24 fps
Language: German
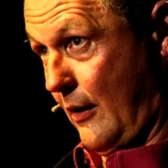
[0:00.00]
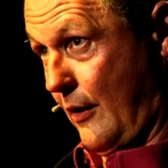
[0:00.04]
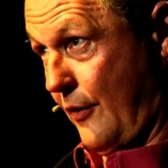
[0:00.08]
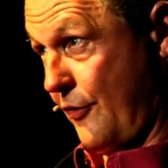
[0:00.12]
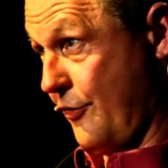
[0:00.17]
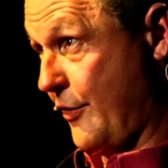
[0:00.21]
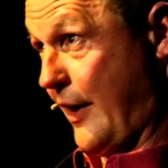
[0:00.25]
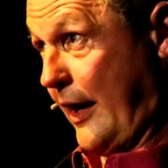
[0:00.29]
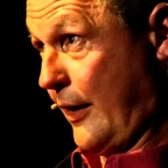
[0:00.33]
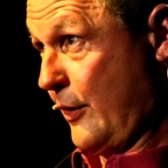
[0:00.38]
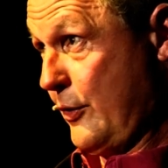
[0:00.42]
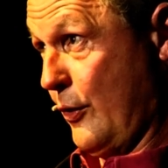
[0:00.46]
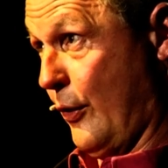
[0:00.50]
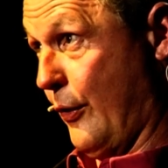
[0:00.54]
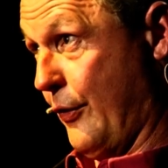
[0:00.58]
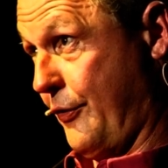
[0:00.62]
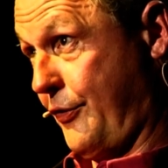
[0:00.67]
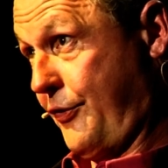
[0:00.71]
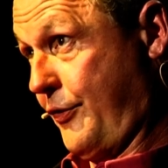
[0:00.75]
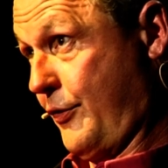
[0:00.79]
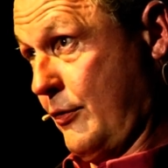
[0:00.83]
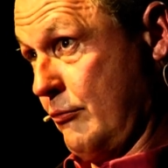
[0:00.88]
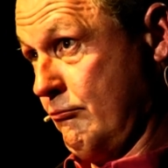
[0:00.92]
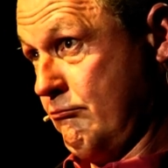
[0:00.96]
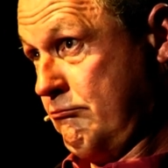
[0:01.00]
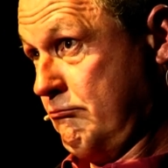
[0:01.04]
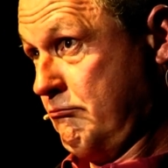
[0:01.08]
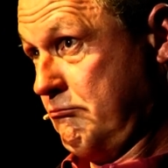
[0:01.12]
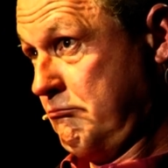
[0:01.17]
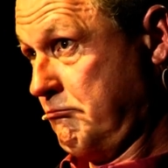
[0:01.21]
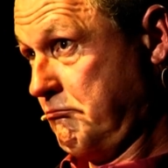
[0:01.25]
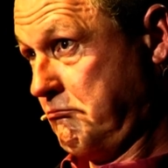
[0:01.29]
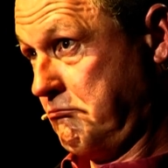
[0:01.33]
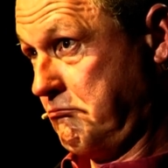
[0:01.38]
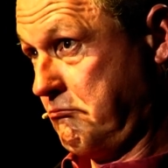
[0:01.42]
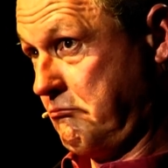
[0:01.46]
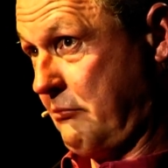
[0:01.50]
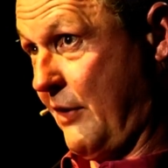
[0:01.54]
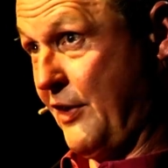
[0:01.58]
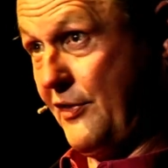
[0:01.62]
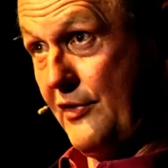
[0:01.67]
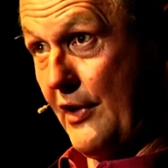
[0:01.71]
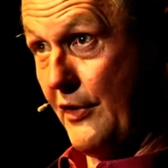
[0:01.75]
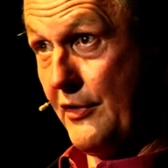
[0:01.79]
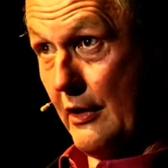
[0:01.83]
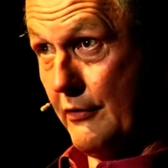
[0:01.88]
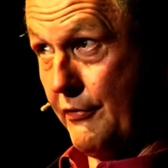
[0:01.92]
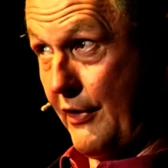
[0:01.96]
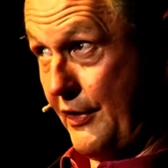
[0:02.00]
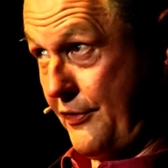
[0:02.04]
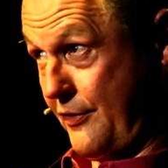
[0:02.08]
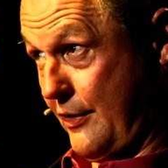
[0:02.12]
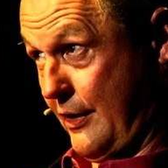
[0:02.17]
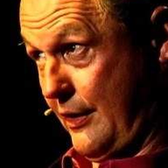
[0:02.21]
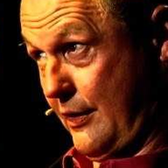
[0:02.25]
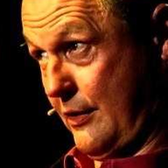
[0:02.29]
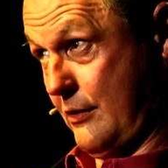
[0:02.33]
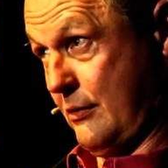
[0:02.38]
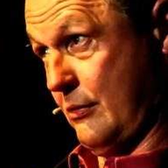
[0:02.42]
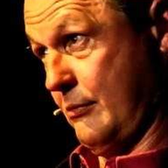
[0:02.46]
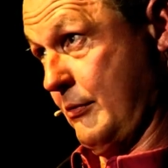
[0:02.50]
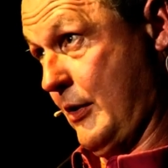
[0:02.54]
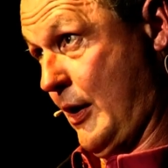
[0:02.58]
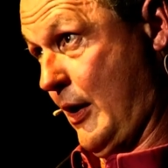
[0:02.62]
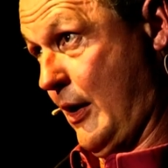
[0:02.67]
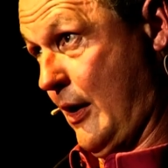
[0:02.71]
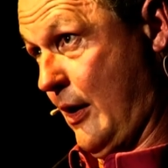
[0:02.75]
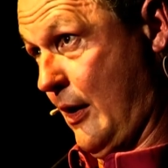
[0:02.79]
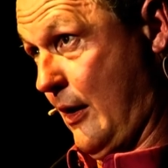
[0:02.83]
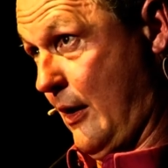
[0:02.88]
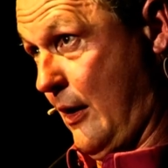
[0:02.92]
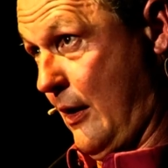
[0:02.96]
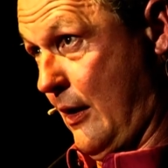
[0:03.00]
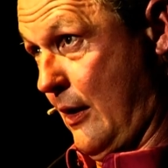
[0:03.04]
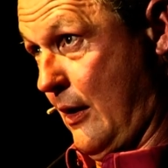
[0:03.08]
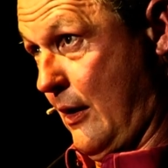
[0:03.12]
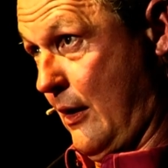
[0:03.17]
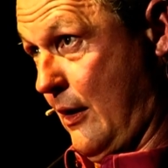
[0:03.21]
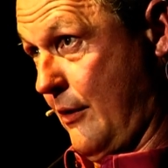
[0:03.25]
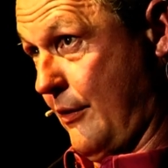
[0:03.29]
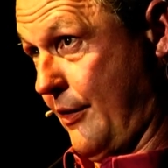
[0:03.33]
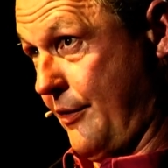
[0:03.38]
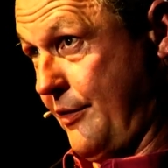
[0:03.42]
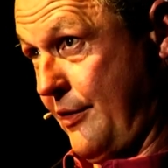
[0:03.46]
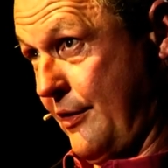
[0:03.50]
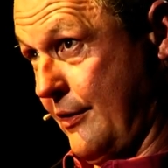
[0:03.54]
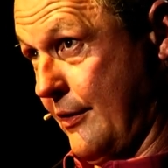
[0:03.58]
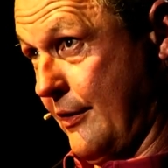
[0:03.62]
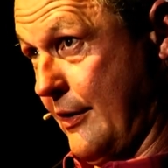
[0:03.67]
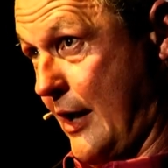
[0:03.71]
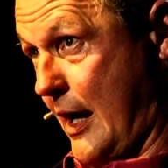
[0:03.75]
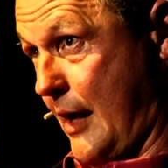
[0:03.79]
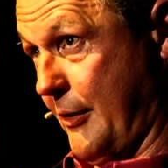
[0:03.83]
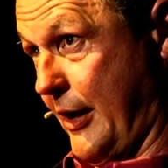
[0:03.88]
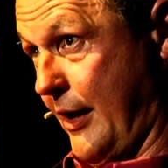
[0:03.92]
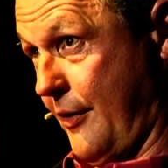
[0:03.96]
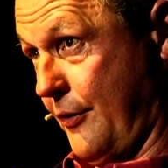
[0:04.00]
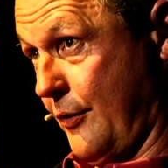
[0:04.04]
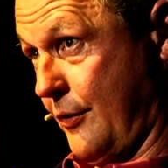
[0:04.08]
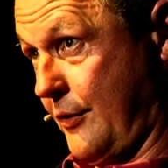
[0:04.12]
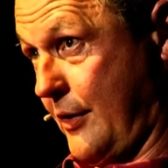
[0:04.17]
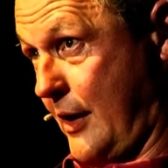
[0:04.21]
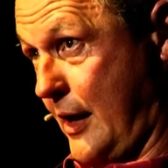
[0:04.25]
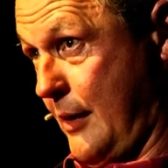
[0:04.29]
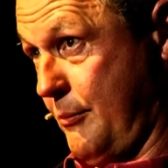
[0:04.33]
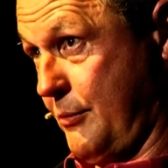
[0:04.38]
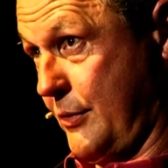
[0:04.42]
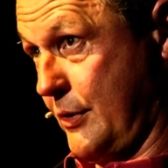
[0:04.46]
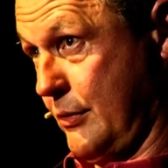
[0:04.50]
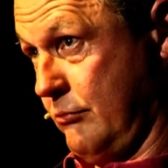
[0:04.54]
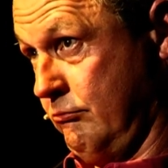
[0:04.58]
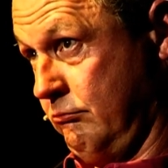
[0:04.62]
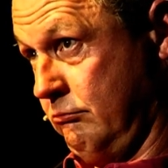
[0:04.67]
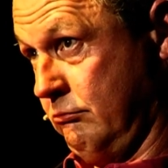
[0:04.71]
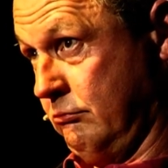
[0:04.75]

Seriös ist das jedenfalls nicht, was diese Dame da so treibt.